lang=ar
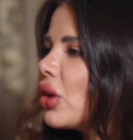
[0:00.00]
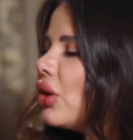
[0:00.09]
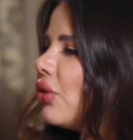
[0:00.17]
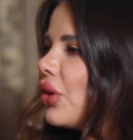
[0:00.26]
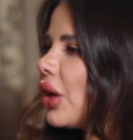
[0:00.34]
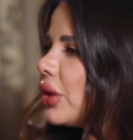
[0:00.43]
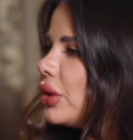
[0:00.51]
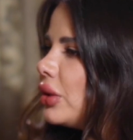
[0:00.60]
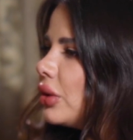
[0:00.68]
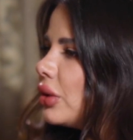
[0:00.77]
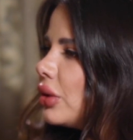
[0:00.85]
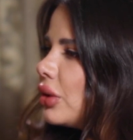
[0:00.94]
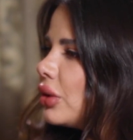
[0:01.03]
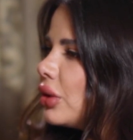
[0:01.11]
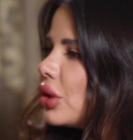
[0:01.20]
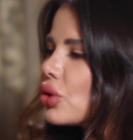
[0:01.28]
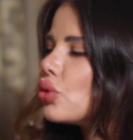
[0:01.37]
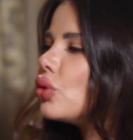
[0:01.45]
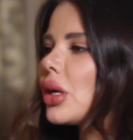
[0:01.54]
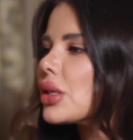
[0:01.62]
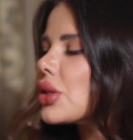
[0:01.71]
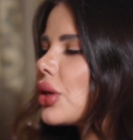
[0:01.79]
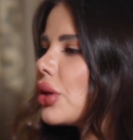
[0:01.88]
كيف يعني شو
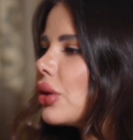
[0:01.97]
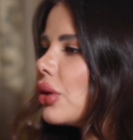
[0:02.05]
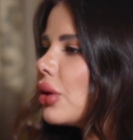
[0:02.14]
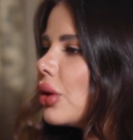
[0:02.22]
ناقصك